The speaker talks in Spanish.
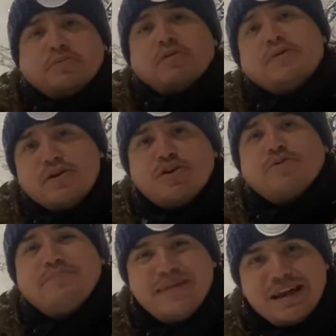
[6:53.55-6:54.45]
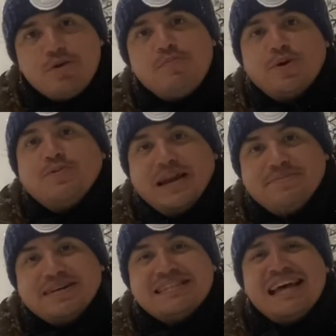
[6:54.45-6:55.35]
por lo menos con menos
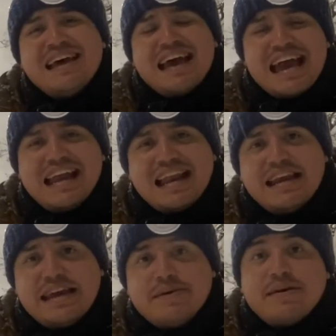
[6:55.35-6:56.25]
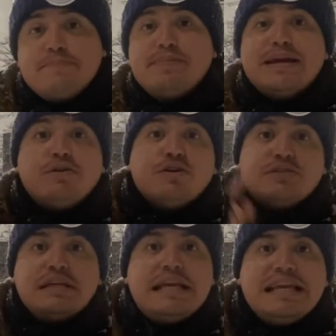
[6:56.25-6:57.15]
problemas en la nieve, pero los
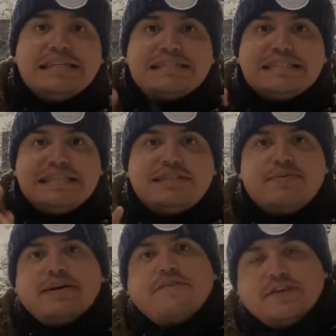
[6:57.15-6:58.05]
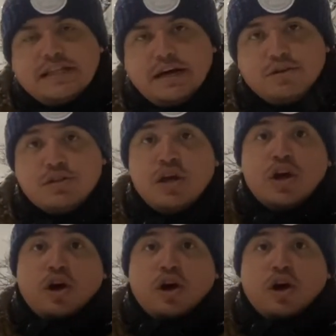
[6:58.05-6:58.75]
trenes sí se ven afectados.